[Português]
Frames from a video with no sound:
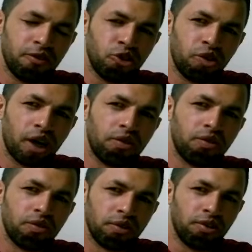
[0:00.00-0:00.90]

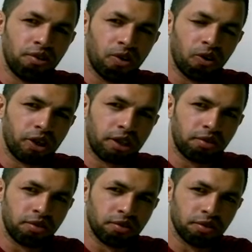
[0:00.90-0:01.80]
João
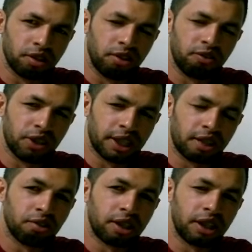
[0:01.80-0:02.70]
8 e o
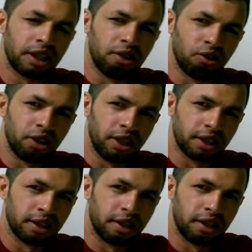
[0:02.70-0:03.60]
versículo
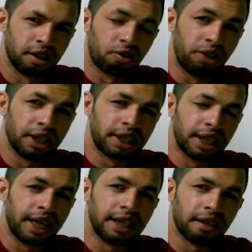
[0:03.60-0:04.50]
32.
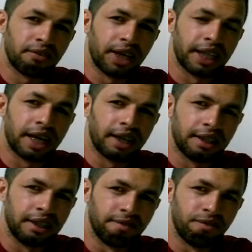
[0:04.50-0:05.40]
Conhecereis a
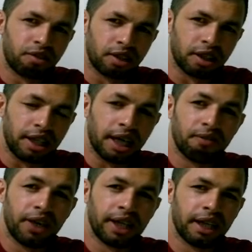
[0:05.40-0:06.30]
verdade, e
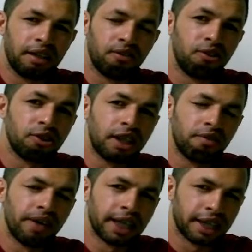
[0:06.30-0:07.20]
a verdade vos
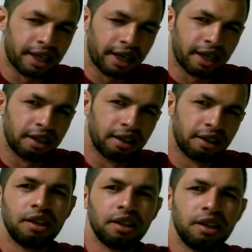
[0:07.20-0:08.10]

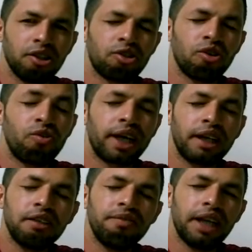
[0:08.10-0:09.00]
libertará. Eu sou um
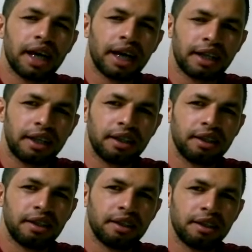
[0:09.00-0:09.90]
grande milagre
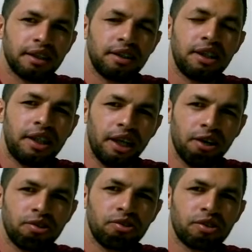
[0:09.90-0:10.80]
de
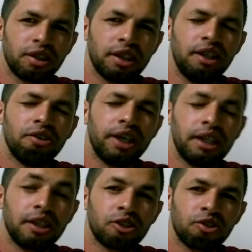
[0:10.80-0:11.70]
Deus, e eu
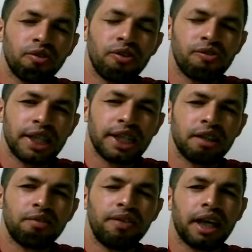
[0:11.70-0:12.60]
ainda estou
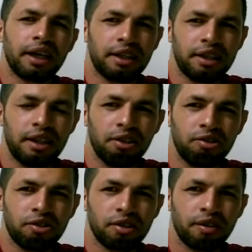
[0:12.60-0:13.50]
vivenciando o milagre de
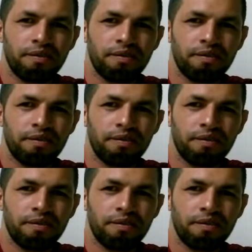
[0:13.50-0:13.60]
Deus,